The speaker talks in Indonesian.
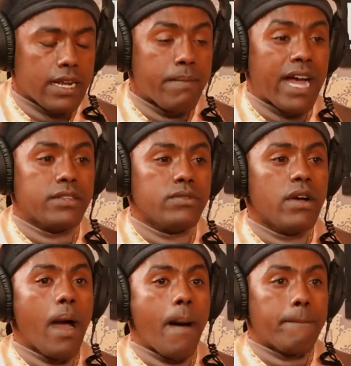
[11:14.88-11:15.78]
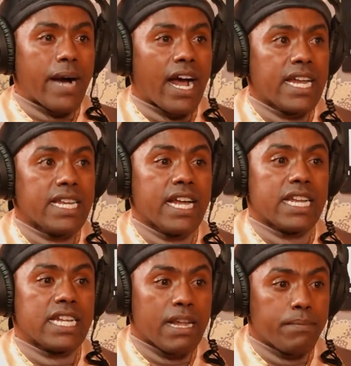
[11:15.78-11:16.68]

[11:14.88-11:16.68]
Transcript: dia maju bahkan dengan kita